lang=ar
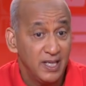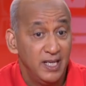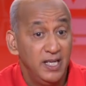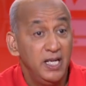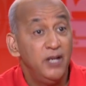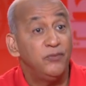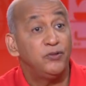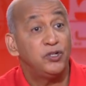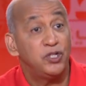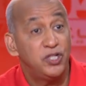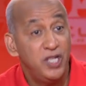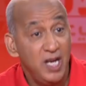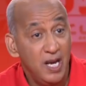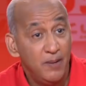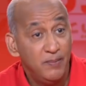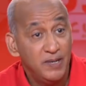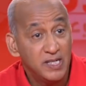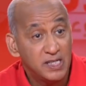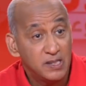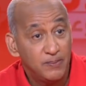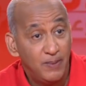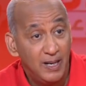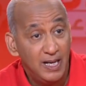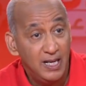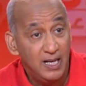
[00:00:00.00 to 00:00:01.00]
نفس الشيء
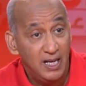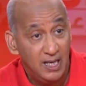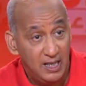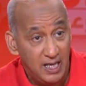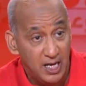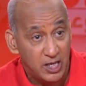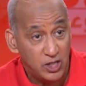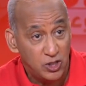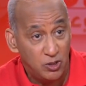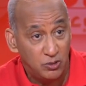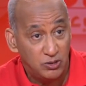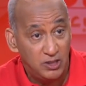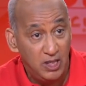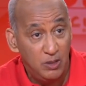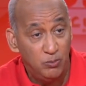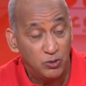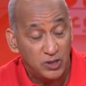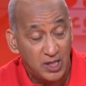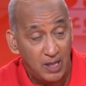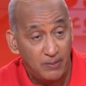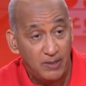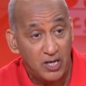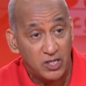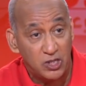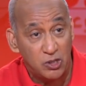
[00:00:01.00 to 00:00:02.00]
بالنسبه للارجنتين
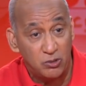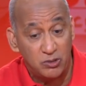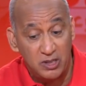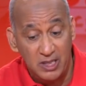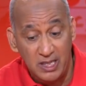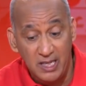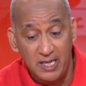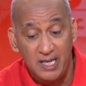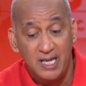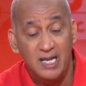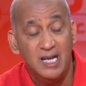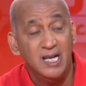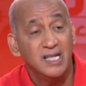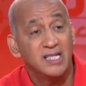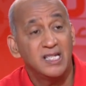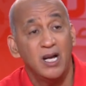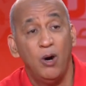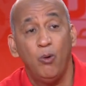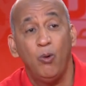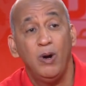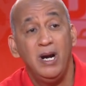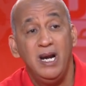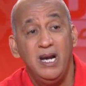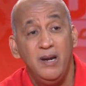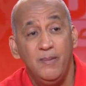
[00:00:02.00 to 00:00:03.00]
المنتخب الارجنتيني حتى
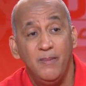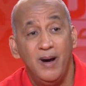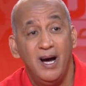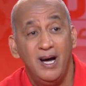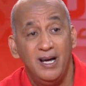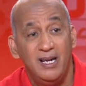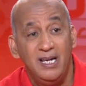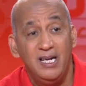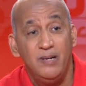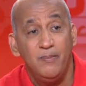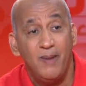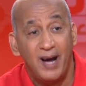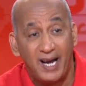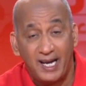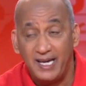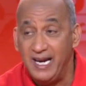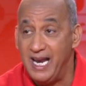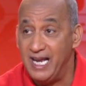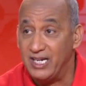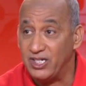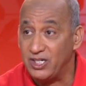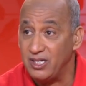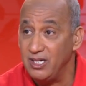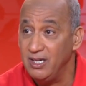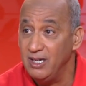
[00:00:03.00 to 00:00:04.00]
هو اللي ما نعم. ما
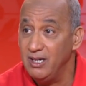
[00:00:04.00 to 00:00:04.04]
قنعش